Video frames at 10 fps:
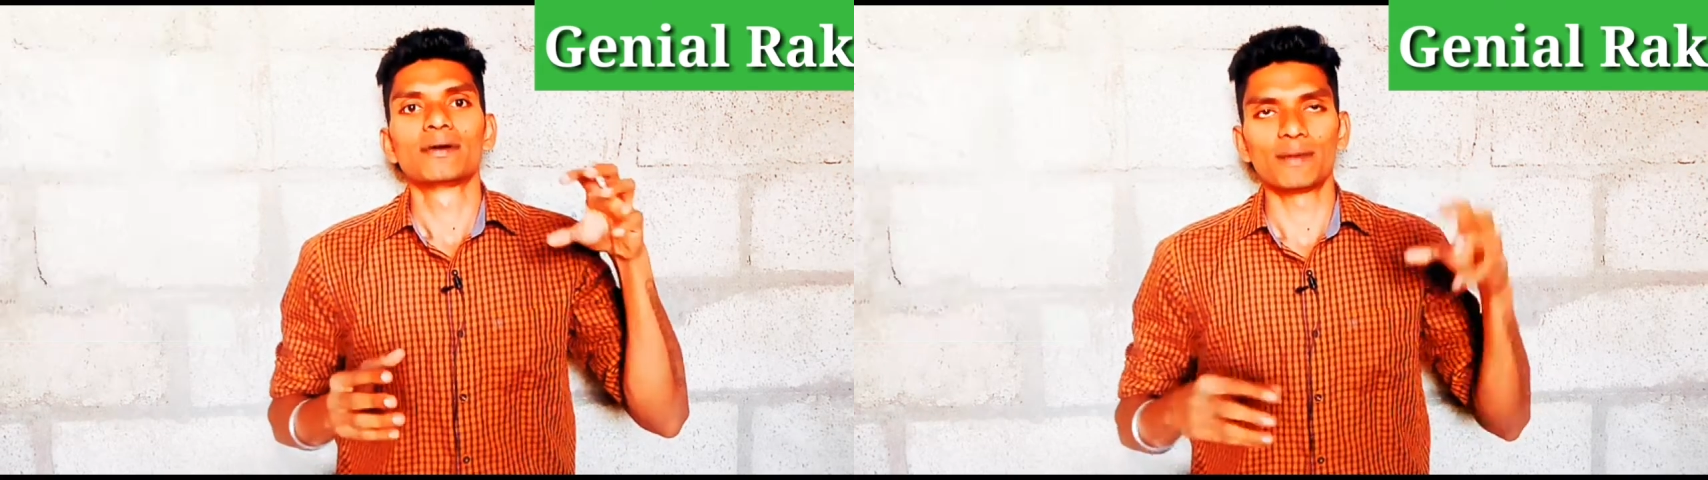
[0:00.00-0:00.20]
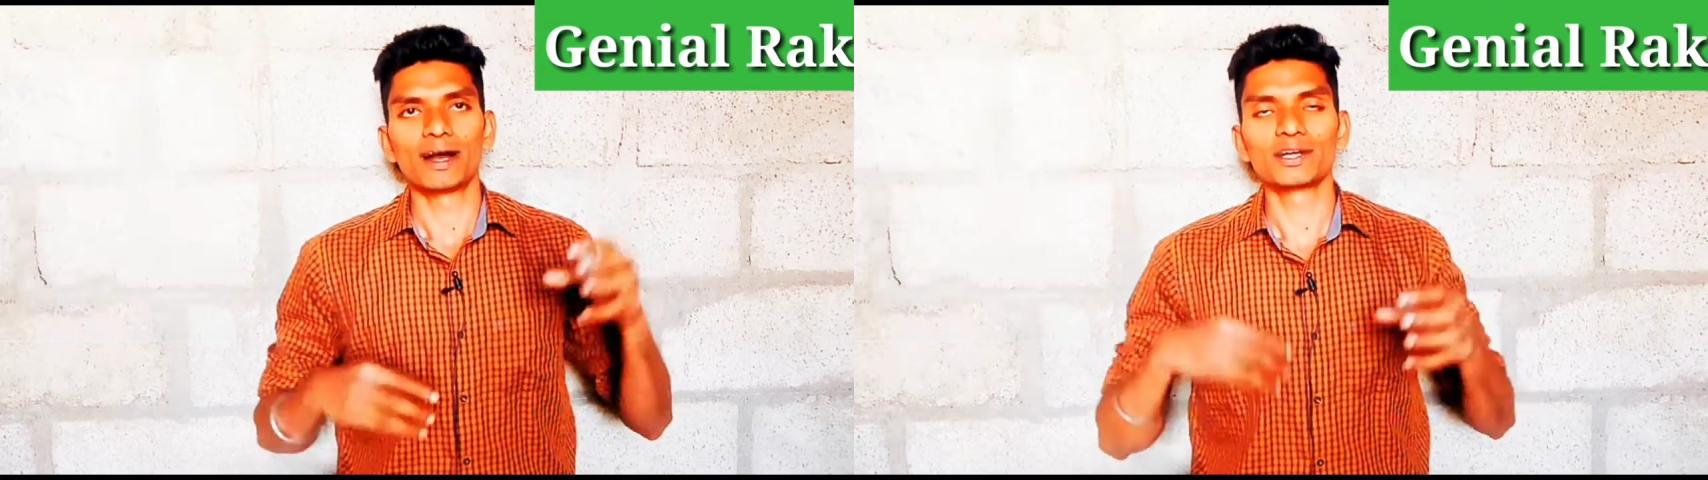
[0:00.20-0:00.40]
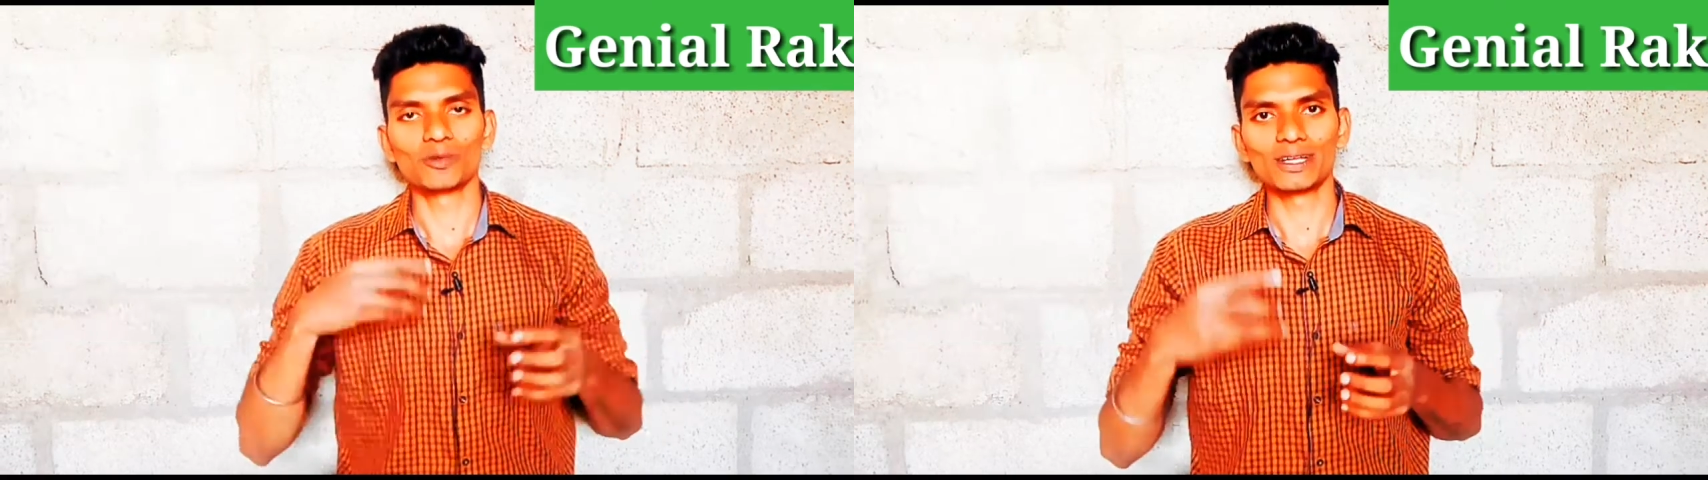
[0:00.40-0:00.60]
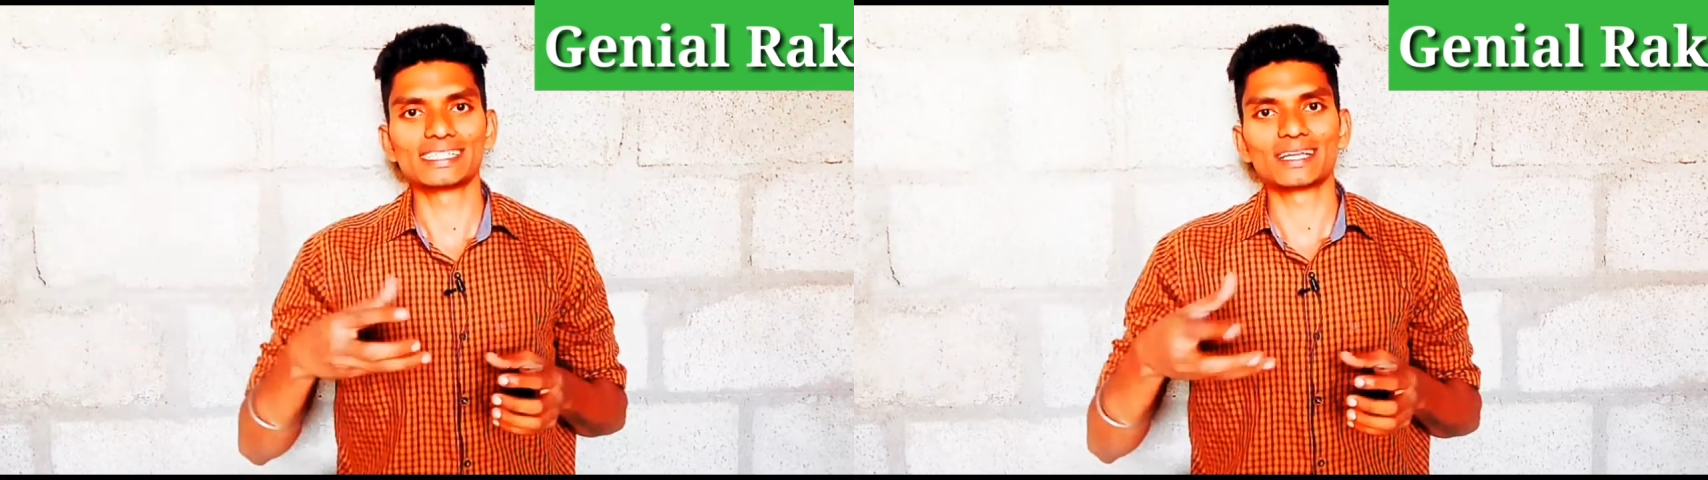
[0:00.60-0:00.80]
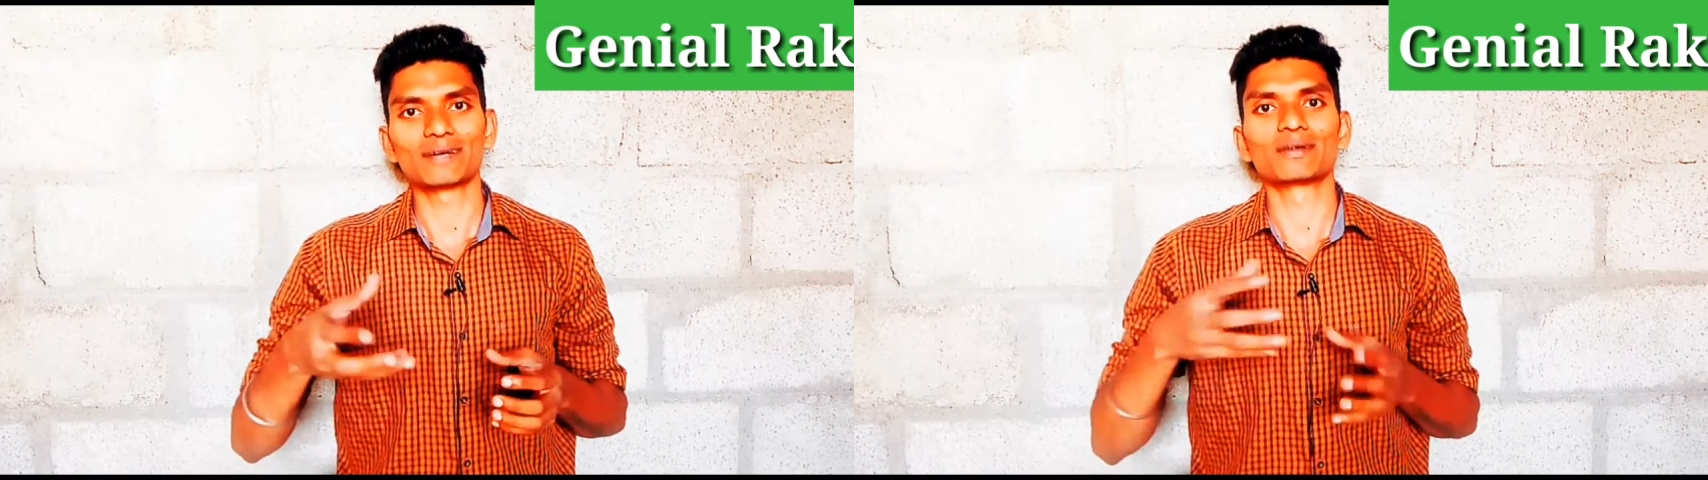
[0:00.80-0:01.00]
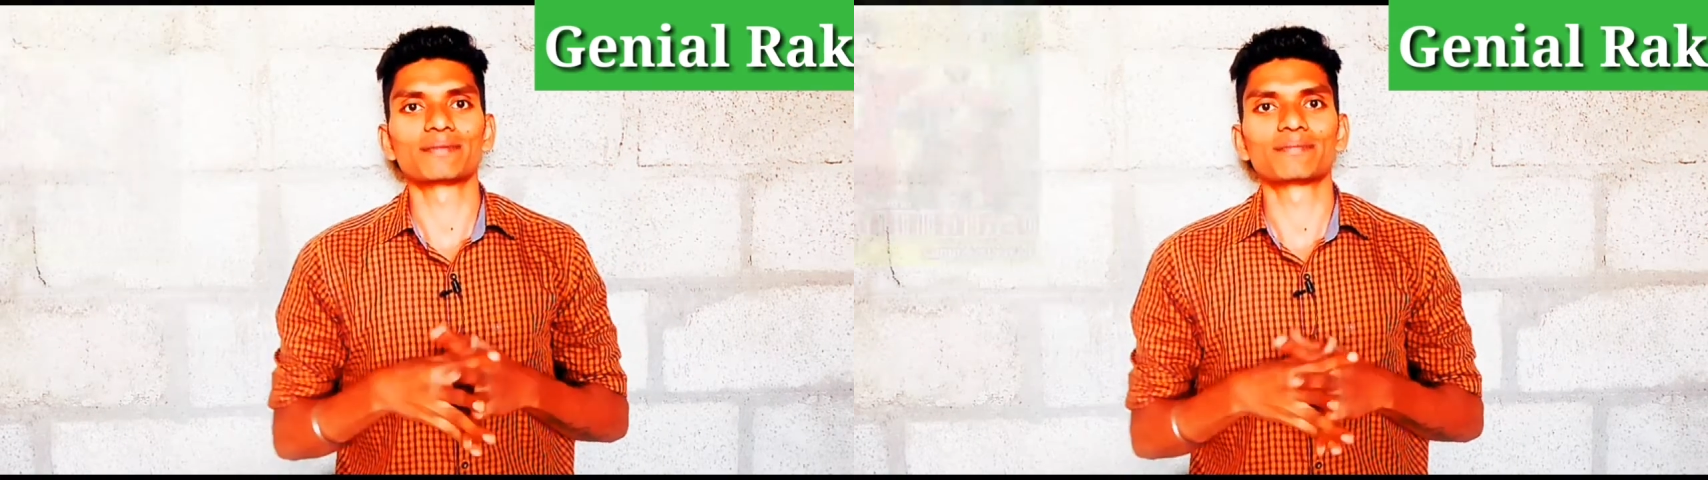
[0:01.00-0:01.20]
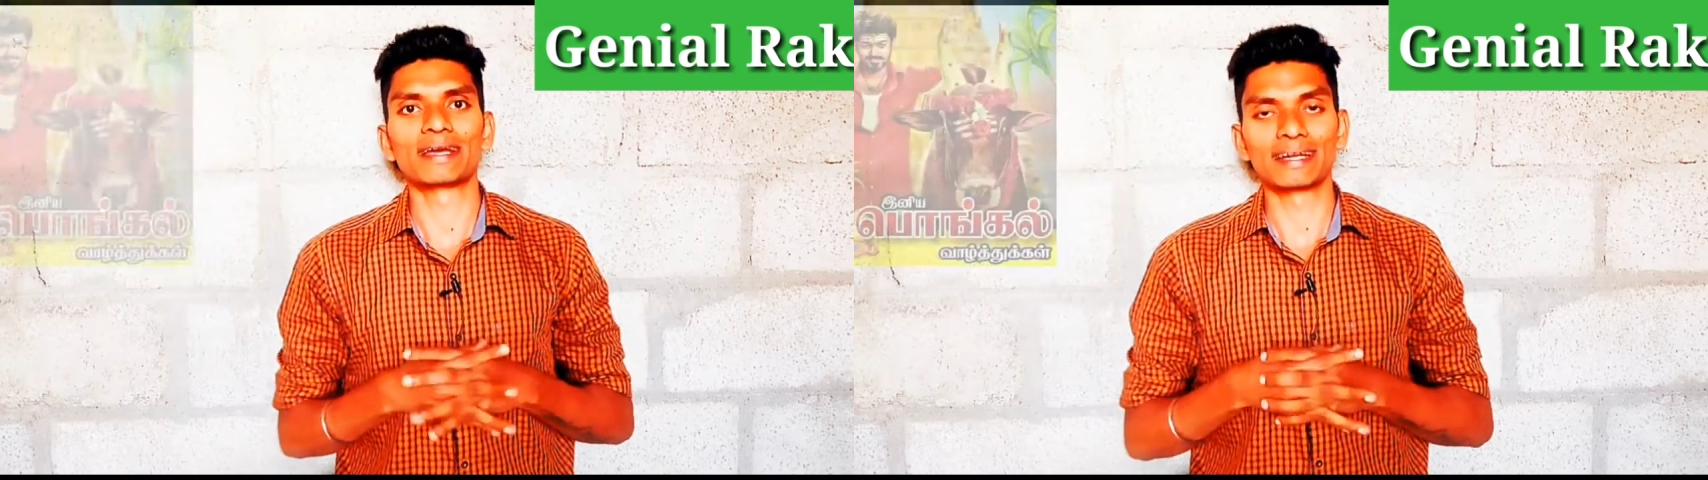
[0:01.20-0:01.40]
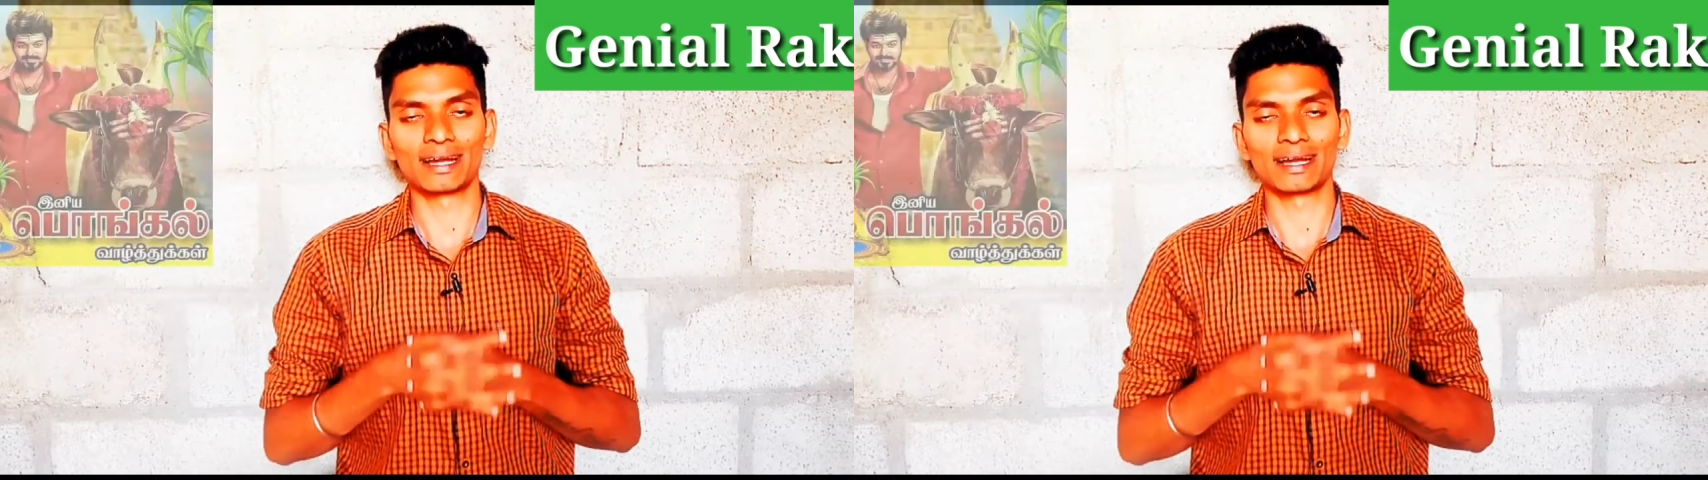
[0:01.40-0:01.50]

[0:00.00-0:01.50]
மாடு உழைச்சி நமக்கு